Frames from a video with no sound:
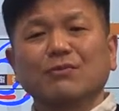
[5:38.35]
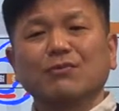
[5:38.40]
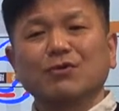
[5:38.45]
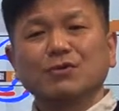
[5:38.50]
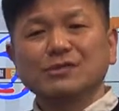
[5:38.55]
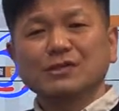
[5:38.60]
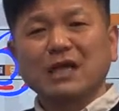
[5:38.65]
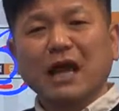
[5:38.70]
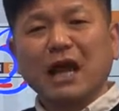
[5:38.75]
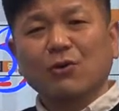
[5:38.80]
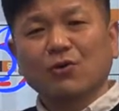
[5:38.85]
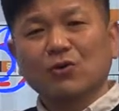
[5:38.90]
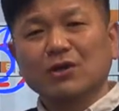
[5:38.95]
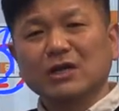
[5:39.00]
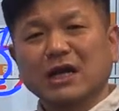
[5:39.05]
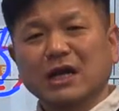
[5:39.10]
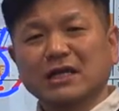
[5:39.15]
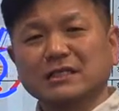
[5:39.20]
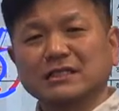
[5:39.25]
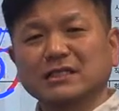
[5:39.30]
3월,
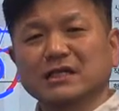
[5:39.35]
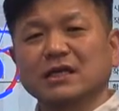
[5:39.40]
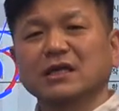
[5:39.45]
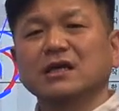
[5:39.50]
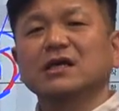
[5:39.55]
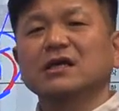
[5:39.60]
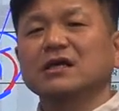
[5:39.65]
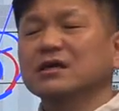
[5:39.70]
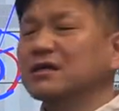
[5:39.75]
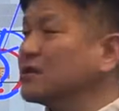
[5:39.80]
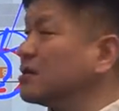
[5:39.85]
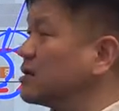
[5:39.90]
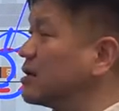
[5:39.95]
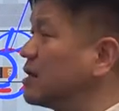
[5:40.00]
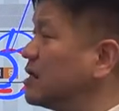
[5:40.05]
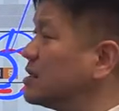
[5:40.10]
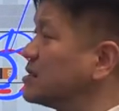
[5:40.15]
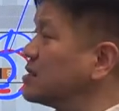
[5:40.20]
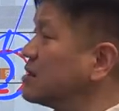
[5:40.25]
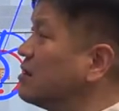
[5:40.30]
4월까지
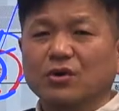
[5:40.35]
그렇게